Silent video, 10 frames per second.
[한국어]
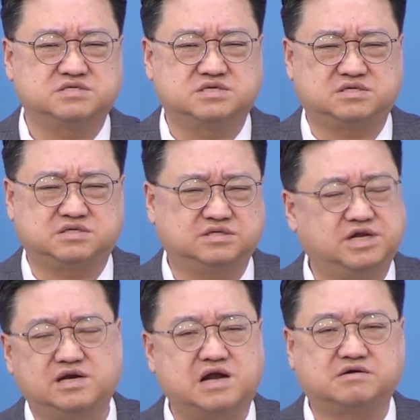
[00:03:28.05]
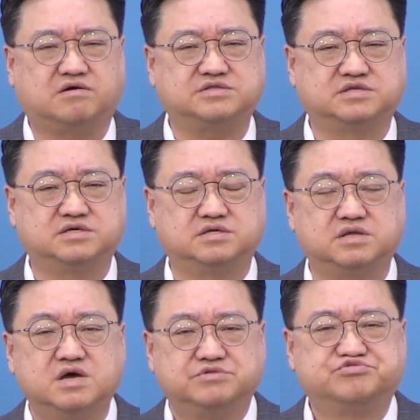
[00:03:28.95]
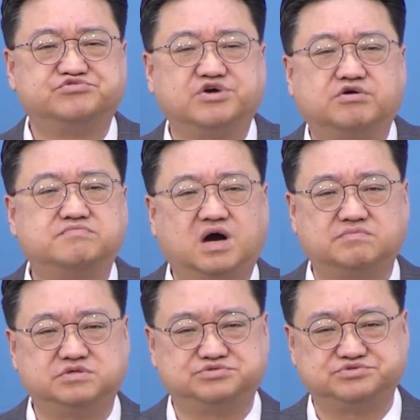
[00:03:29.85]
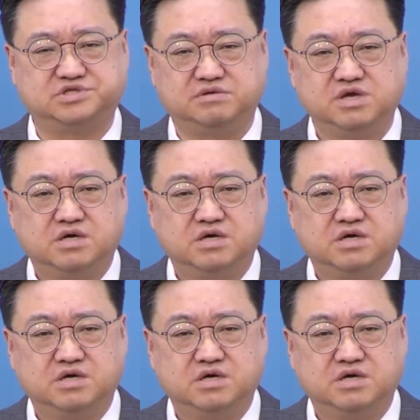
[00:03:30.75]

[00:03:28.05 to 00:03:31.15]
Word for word: 큰일 날 것 같은 두려운 마음을 준다.